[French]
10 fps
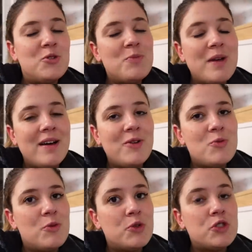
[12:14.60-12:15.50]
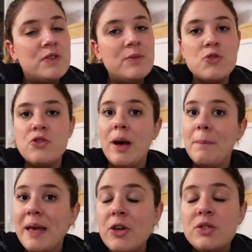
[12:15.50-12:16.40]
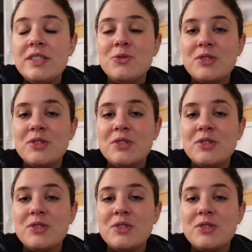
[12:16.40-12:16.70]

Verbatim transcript: Demain, au moment où je filme, on sera mercredi,